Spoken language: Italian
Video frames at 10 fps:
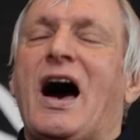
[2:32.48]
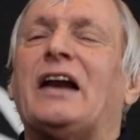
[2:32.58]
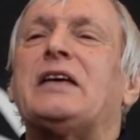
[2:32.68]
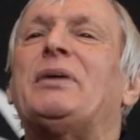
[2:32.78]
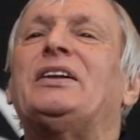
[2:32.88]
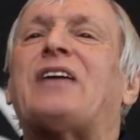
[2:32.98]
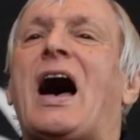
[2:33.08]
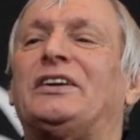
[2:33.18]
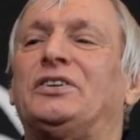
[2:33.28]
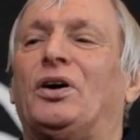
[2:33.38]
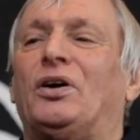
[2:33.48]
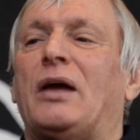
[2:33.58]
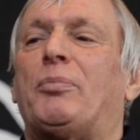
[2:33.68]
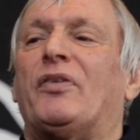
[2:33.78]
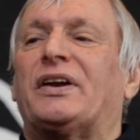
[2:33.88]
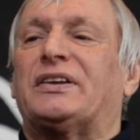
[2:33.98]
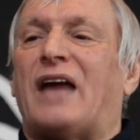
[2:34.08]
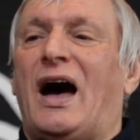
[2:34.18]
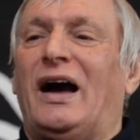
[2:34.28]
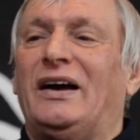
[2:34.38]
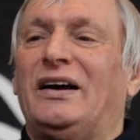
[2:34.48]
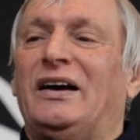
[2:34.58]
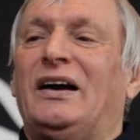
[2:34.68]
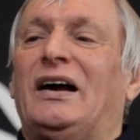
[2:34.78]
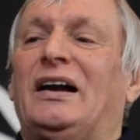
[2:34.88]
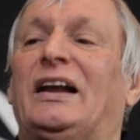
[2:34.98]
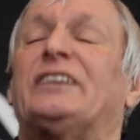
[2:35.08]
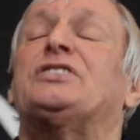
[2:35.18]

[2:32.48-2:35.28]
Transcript: alimentando la povertà, la